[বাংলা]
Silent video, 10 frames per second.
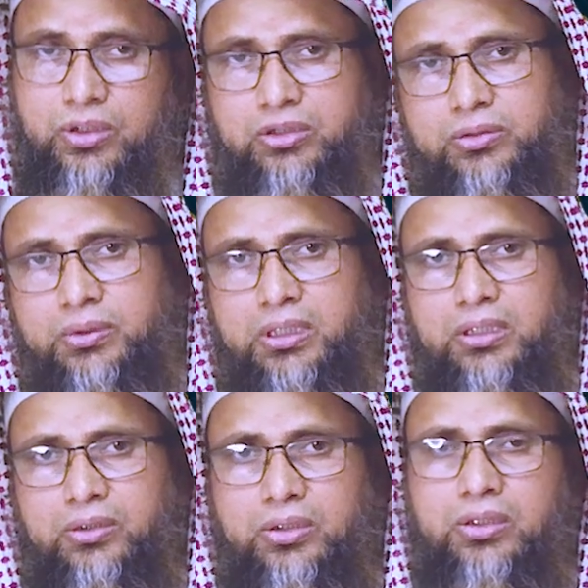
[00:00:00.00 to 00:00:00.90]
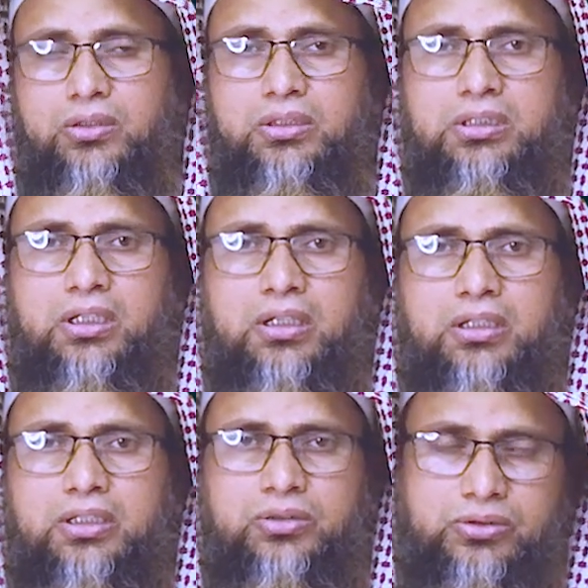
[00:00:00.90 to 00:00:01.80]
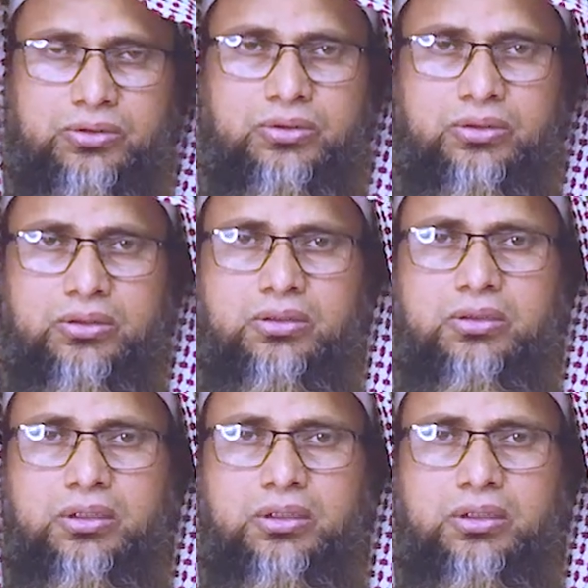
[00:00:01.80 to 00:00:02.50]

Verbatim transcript: অথবা অন্যের দ্বারা নিহত হোক